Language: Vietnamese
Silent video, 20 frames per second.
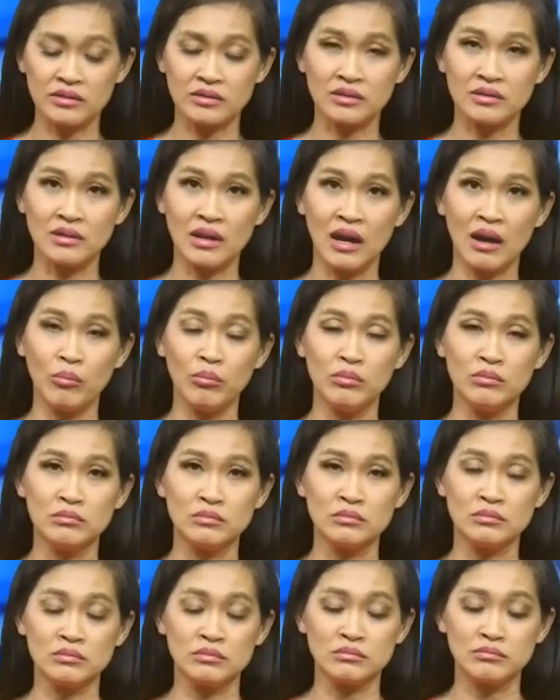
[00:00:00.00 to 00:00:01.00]

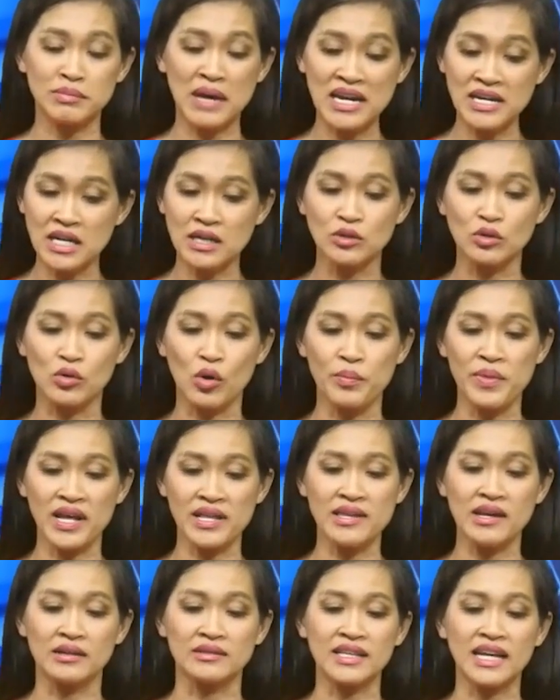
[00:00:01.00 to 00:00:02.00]
ông Biden cũng đã
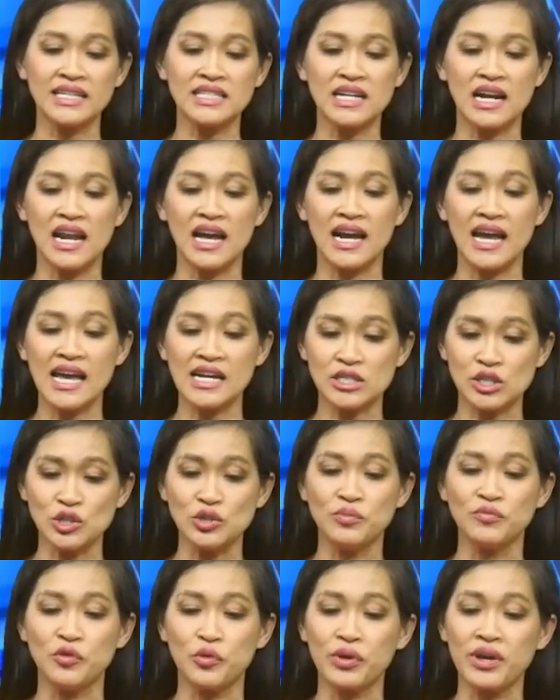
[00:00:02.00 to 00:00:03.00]
nhận thấy rằng là Nga sử
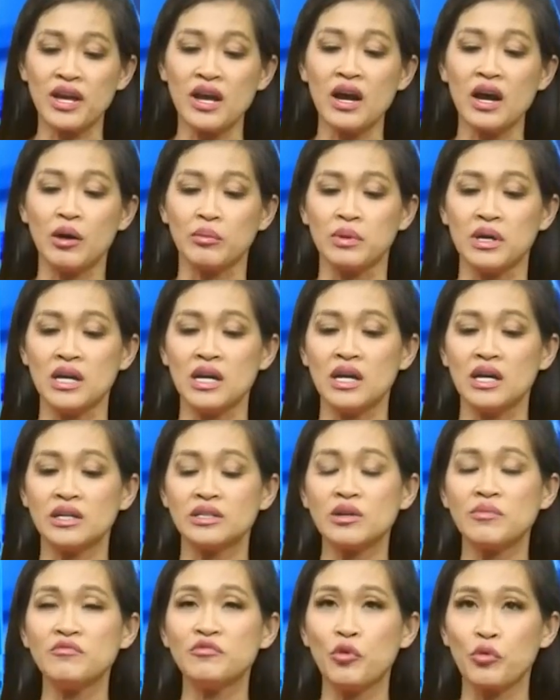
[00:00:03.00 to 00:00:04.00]
dụng vũ khí hóa học
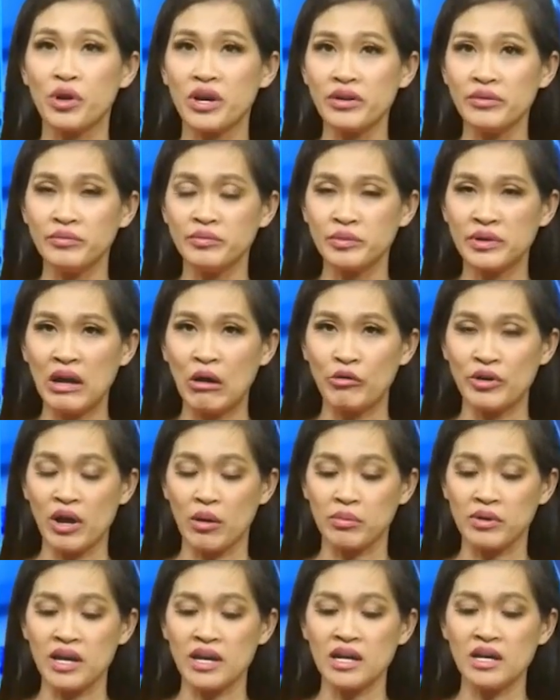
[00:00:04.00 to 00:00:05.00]
trong vụ cái đầu
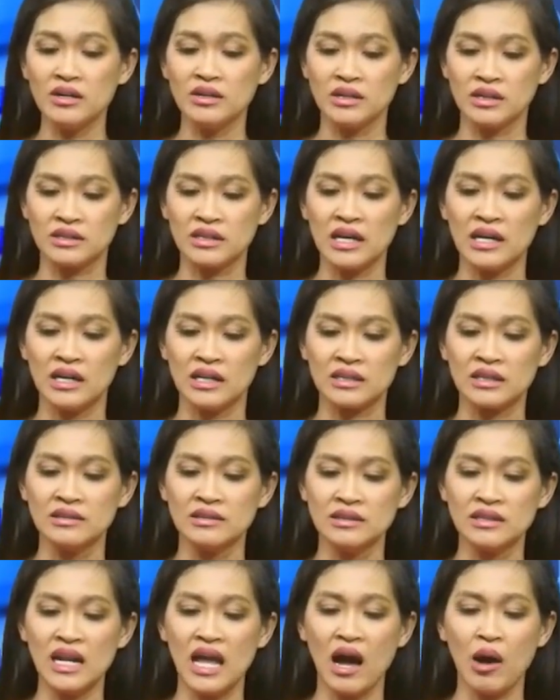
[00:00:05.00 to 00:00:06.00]
độc cái người
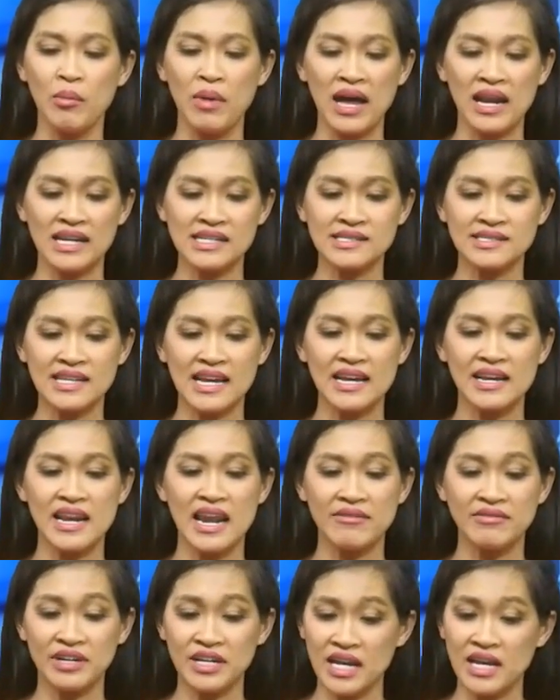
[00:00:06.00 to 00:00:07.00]
tướng ông Alexei
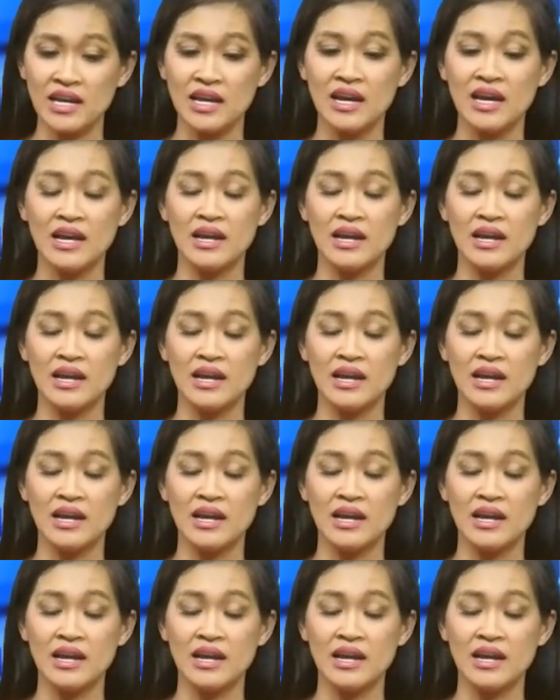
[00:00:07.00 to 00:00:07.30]
Navalny,